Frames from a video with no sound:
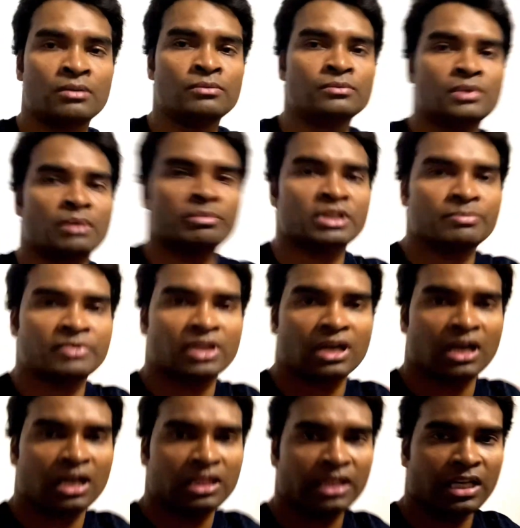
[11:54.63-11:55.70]
हूँ अभी
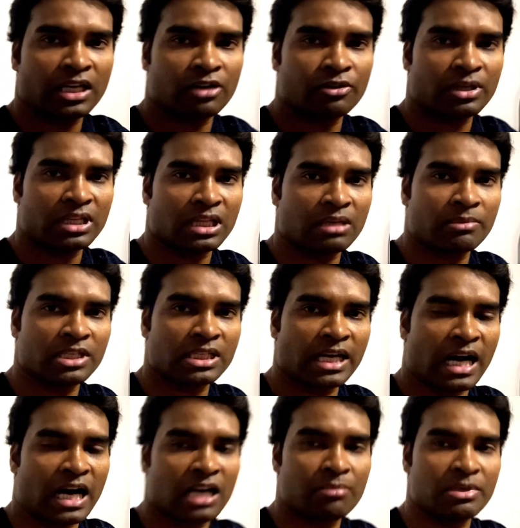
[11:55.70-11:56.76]
फिलहाल देख रहा हूँ कितने बजे हैं
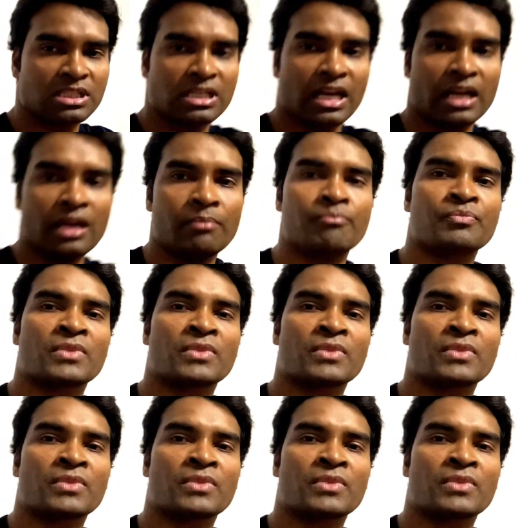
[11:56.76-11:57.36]
आठ बज गए हैं